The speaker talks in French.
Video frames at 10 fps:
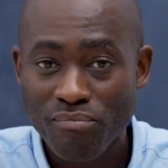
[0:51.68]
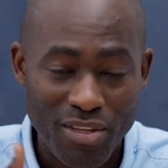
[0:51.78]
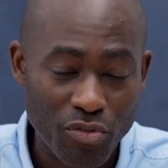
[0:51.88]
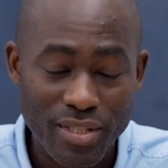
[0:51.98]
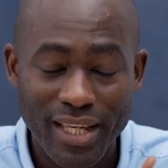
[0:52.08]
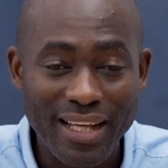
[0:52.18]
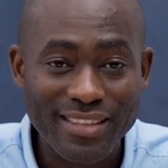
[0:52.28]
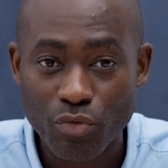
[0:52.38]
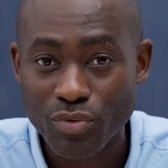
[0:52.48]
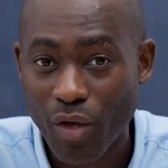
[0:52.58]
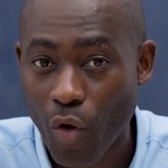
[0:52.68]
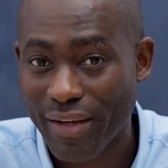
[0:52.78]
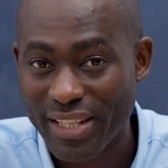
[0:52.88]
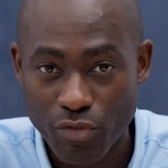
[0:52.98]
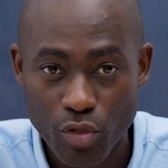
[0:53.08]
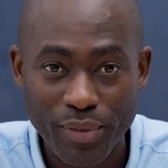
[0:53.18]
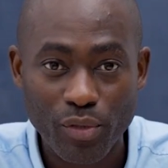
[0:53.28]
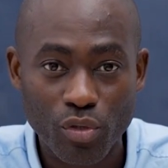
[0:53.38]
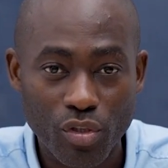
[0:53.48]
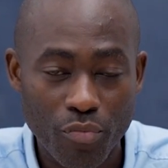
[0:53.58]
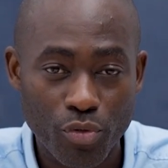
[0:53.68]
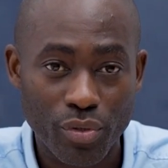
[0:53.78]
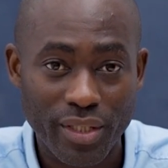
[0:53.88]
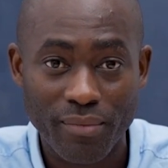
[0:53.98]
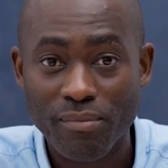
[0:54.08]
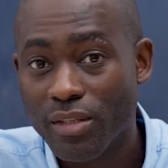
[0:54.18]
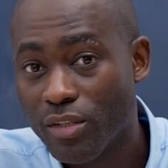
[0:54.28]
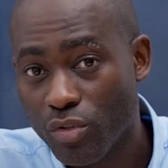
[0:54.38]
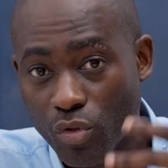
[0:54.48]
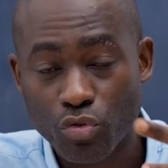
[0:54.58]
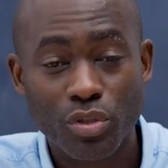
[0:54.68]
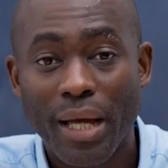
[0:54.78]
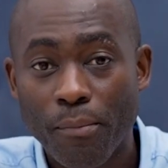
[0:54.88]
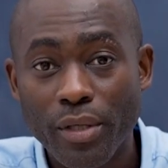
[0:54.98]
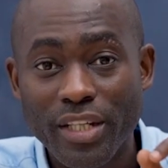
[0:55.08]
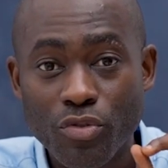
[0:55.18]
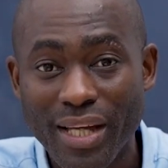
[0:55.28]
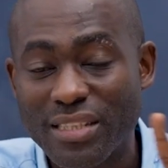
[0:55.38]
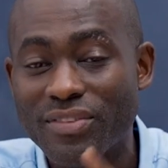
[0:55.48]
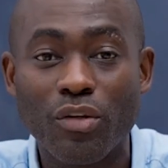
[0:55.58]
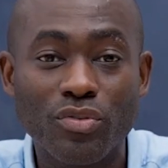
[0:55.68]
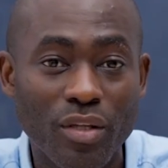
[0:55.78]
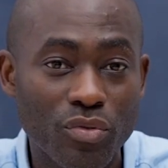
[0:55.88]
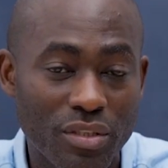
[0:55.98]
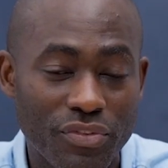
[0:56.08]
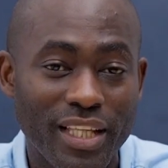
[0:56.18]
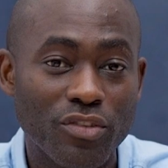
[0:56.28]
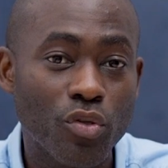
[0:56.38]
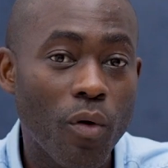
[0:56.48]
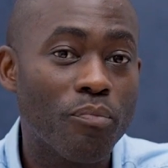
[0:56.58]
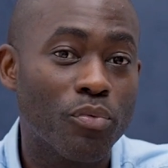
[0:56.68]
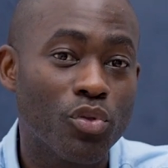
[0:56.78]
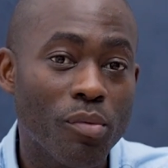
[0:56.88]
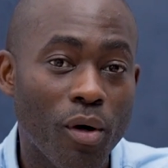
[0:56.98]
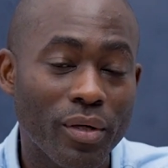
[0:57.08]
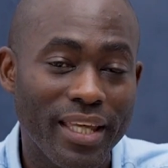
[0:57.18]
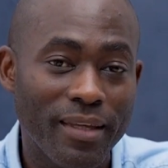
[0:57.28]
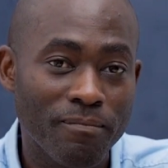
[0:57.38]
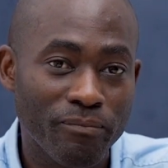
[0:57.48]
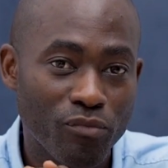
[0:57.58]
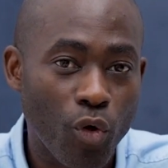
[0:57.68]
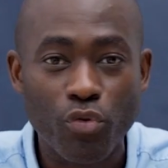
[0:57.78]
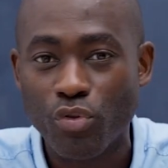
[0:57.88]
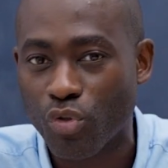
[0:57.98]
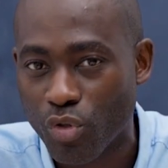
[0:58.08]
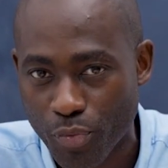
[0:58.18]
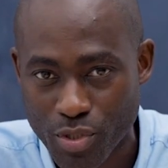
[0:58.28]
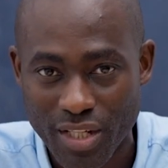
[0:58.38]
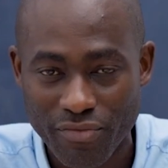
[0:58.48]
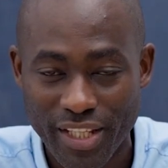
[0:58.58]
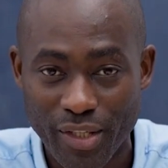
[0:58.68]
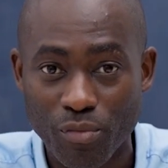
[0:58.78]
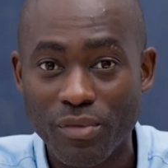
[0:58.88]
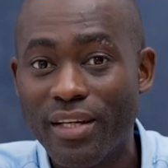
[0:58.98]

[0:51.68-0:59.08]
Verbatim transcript: parce que c'est grâce à tout ça qu'on va développer notre communauté. Donc tu t'abonnes et tu actives la cloche de notification pour ne manquer aucune de nos prochaines vidéos.